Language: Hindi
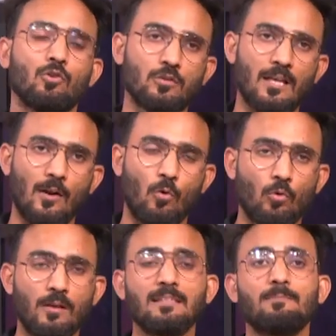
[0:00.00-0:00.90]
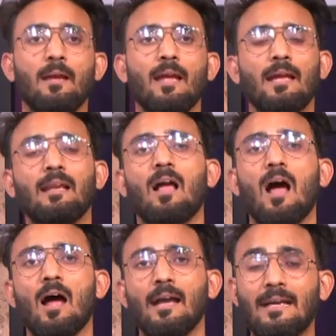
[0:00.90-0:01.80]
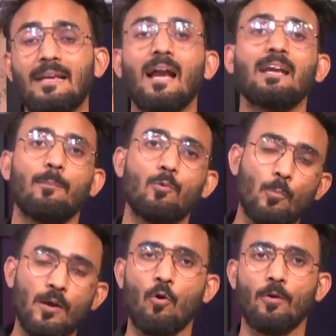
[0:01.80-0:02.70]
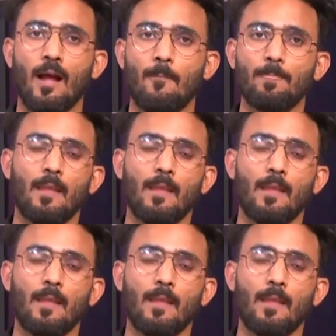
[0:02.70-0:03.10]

2019 में इनका इंडिया डेब्यू भी हो गया